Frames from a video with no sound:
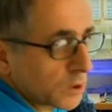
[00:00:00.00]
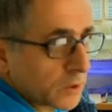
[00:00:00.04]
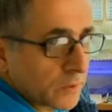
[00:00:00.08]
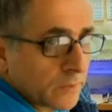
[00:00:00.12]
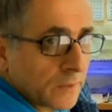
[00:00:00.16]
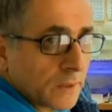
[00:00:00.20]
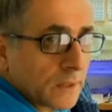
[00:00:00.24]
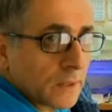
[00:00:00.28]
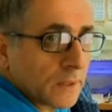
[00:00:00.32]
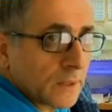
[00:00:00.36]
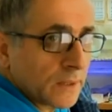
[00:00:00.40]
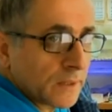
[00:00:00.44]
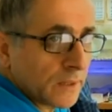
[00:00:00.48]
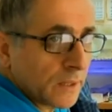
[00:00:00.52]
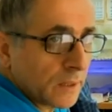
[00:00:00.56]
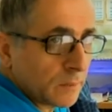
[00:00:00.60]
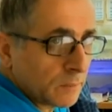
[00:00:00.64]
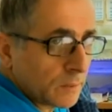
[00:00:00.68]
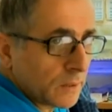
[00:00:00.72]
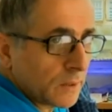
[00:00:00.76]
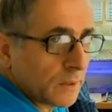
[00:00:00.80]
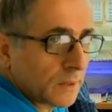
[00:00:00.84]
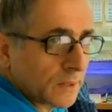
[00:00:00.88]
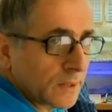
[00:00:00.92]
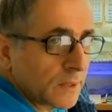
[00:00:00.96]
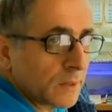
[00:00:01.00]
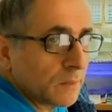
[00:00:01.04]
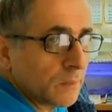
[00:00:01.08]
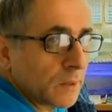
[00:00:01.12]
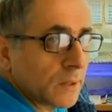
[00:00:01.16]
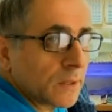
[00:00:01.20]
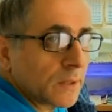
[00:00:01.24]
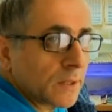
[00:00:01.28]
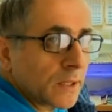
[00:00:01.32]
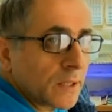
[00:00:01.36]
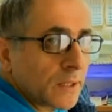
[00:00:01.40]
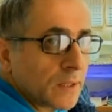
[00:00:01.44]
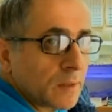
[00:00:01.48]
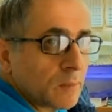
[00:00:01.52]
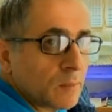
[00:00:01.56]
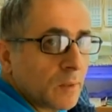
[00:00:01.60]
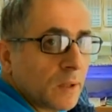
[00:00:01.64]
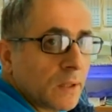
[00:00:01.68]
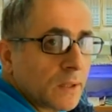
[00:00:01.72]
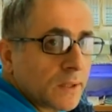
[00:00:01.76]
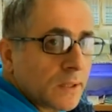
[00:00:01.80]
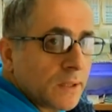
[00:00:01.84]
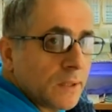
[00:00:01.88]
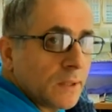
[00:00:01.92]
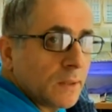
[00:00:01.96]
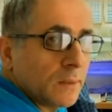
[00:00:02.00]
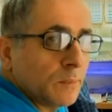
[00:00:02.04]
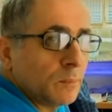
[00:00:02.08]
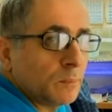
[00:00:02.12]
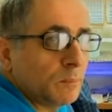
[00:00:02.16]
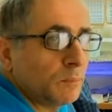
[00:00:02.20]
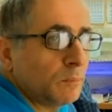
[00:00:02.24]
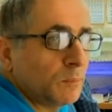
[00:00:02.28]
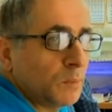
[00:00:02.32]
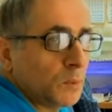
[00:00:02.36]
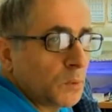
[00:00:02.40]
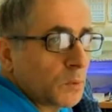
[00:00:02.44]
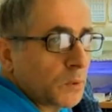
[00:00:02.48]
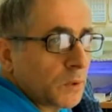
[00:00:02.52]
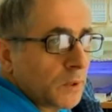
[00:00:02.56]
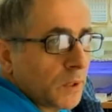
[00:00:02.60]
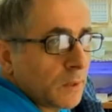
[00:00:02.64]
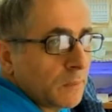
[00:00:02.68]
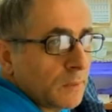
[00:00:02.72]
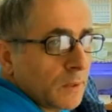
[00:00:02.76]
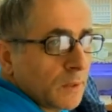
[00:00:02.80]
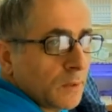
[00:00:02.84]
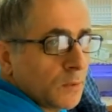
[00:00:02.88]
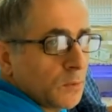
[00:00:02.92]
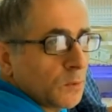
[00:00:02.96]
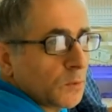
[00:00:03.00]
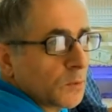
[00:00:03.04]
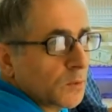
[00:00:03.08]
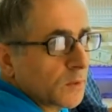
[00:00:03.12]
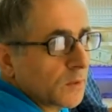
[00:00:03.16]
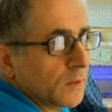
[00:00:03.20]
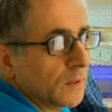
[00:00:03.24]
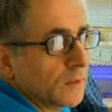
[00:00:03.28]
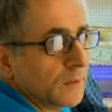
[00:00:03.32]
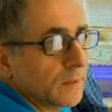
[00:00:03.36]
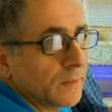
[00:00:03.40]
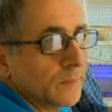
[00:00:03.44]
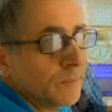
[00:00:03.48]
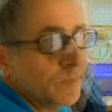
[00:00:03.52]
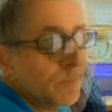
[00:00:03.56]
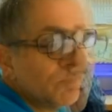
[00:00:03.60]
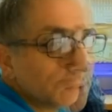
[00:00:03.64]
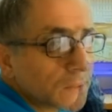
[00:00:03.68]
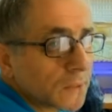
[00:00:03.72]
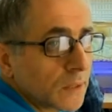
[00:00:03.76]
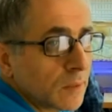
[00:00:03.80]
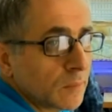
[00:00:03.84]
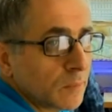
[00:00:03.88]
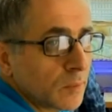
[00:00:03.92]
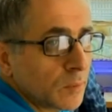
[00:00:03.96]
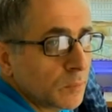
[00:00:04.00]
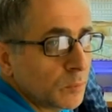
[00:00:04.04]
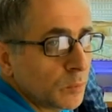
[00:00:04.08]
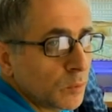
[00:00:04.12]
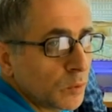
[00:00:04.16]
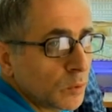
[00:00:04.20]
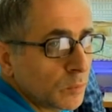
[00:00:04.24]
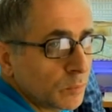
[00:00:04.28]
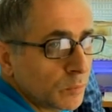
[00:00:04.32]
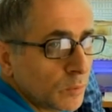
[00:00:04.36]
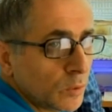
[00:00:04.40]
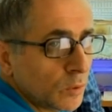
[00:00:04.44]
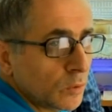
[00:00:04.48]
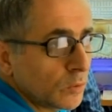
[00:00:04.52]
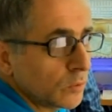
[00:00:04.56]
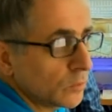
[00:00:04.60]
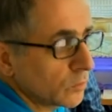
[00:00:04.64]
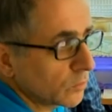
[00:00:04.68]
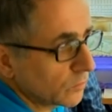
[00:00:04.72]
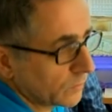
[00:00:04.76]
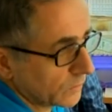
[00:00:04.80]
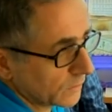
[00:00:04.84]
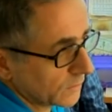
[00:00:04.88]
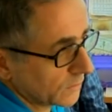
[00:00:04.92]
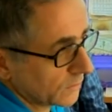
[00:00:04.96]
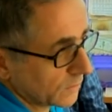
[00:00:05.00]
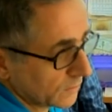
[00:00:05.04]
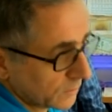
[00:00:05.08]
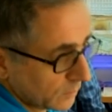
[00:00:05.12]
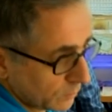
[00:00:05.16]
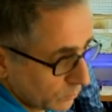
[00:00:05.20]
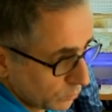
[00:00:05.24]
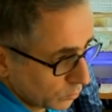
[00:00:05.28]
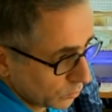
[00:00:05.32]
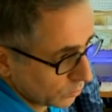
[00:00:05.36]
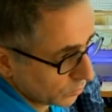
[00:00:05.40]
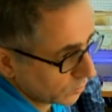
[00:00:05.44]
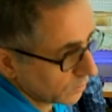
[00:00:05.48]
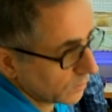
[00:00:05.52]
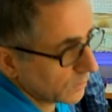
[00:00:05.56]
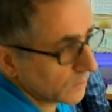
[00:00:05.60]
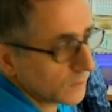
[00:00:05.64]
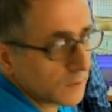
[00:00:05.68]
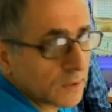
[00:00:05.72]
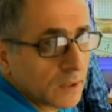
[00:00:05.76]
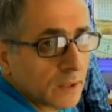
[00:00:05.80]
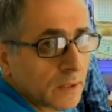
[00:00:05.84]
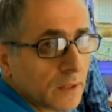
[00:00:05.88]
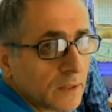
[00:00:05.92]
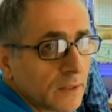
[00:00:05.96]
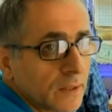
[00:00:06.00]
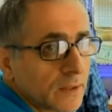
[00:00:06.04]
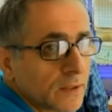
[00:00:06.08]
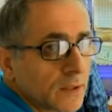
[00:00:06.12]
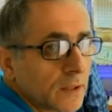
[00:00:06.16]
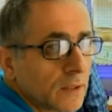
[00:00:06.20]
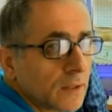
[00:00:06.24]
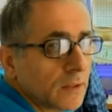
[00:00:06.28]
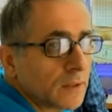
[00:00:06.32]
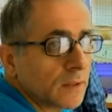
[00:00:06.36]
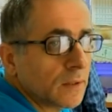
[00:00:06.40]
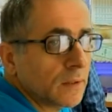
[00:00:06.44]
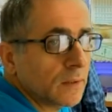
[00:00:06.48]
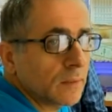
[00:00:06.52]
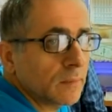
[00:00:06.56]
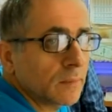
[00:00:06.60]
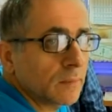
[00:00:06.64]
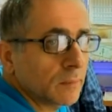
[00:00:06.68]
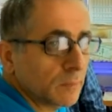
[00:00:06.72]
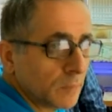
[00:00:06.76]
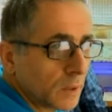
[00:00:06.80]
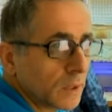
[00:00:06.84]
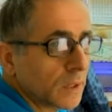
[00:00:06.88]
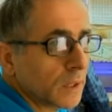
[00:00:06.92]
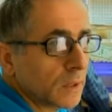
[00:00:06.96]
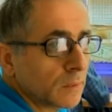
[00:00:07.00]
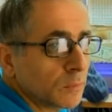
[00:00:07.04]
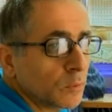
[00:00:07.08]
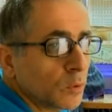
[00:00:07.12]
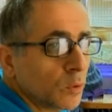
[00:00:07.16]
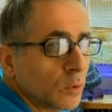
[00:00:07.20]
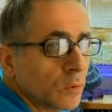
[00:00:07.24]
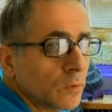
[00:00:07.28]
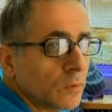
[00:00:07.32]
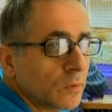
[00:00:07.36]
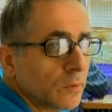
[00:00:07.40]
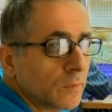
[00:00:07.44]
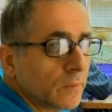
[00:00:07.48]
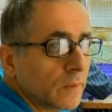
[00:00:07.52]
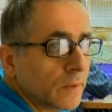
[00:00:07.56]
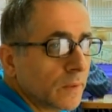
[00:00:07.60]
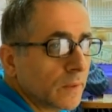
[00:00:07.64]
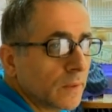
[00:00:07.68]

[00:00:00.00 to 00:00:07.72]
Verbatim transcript: civarlarında ama akşama kadar 26'yı bulur diye bekliyoruz yani. Nasıl? Sabahtan beri büyük bir yoğunluk var zaten. Bugün de çekileceği için bayağı bir yoğunluk var.